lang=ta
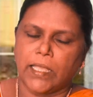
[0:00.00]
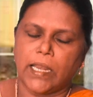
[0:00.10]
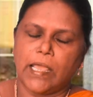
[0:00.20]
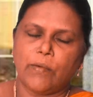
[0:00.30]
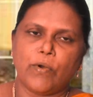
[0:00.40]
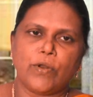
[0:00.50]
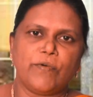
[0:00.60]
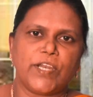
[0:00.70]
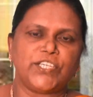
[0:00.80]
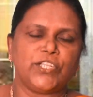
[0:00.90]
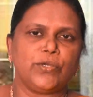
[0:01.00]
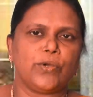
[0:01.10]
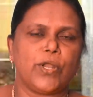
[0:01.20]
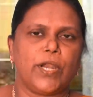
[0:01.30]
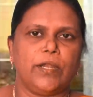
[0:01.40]
இல்ல ஒரு
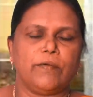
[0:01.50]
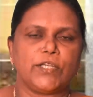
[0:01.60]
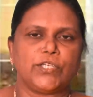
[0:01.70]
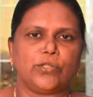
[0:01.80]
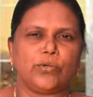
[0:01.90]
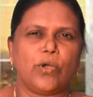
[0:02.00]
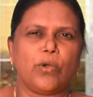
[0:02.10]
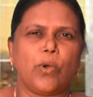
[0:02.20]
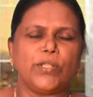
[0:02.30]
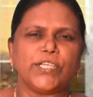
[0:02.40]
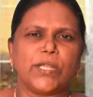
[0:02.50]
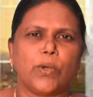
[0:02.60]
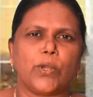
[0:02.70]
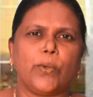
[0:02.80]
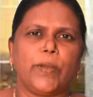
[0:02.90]
வருஷத்துக்கோ ரெண்டு வருஷத்துக்கோ கொஞ்சம்
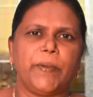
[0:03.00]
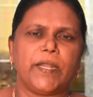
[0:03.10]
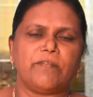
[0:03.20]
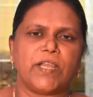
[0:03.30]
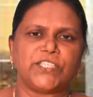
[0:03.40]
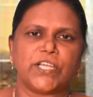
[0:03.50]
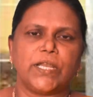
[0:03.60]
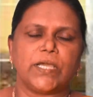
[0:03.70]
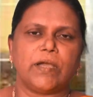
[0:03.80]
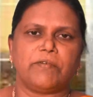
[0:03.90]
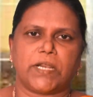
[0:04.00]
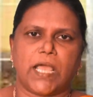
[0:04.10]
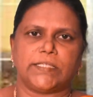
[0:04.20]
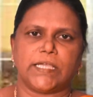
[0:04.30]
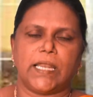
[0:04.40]
ஒரு குறிப்பிட்ட வருஷங்களுக்கு அவர்
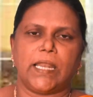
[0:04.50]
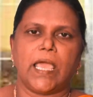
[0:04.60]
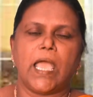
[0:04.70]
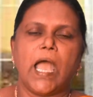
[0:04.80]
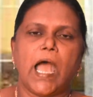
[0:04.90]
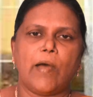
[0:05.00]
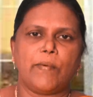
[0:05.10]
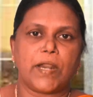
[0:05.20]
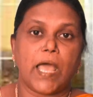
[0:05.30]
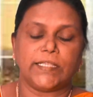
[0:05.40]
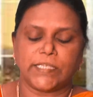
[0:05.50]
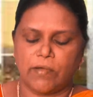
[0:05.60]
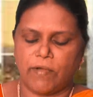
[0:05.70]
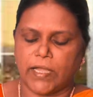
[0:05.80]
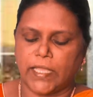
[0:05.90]
ராஜா இல்ல அவர்
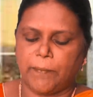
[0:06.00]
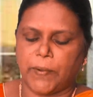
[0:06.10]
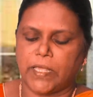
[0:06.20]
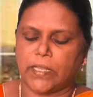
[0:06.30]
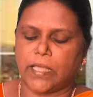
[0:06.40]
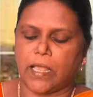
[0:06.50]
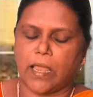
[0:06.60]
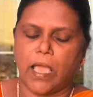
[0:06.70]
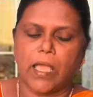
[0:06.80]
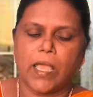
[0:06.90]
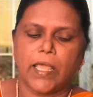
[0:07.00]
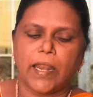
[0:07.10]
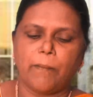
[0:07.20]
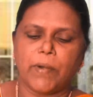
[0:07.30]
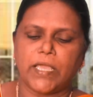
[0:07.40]
ராஜாவாக எப்படி இருந்தார்னா
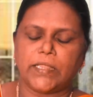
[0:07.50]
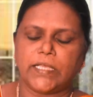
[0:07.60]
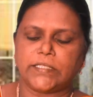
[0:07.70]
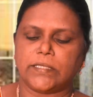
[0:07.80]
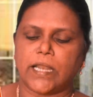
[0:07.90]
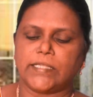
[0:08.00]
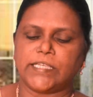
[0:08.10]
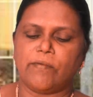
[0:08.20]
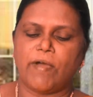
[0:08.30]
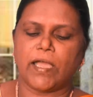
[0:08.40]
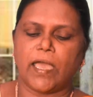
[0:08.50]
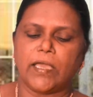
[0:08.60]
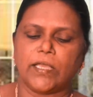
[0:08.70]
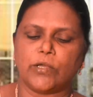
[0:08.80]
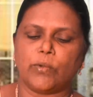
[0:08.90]
நம்முடைய தேச ராஜாவாக
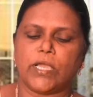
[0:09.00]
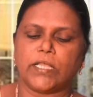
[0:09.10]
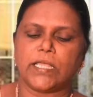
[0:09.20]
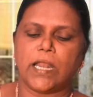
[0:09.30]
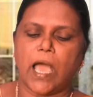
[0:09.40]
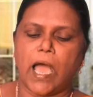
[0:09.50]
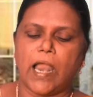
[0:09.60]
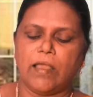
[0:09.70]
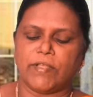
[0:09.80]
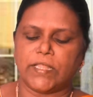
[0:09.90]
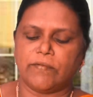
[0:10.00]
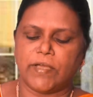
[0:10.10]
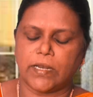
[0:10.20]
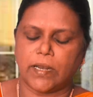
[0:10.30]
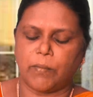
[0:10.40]
இந்த உலகத்தில் ஆள
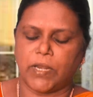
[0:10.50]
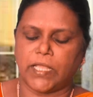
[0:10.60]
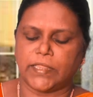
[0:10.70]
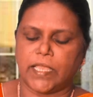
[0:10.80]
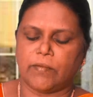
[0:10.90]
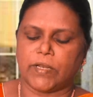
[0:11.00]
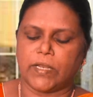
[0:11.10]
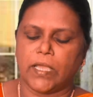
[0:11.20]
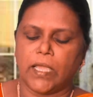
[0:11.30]
வந்தவர் நம்முடைய தேவன்